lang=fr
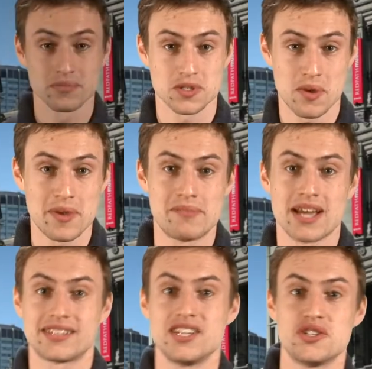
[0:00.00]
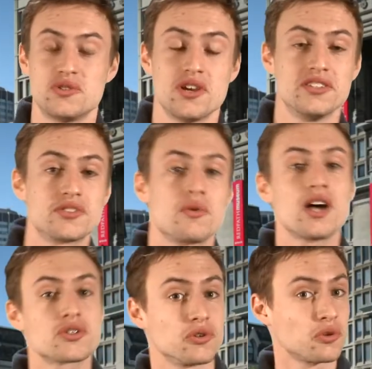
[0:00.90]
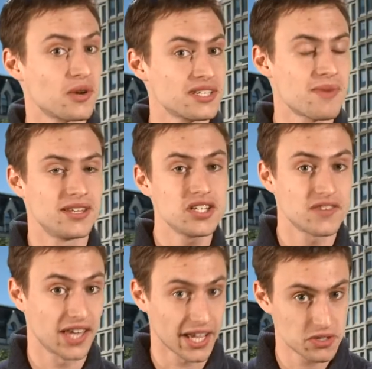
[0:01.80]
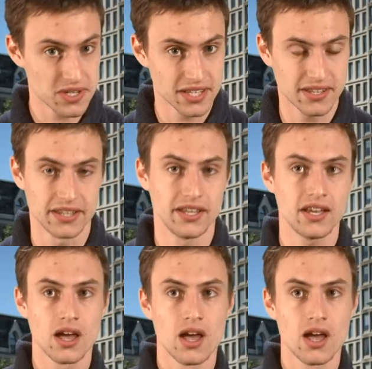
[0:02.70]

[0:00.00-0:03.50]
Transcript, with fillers: Je m'appelle Martin, j'étudie en histoire, je suis en troisième année, je vais graduer cette année.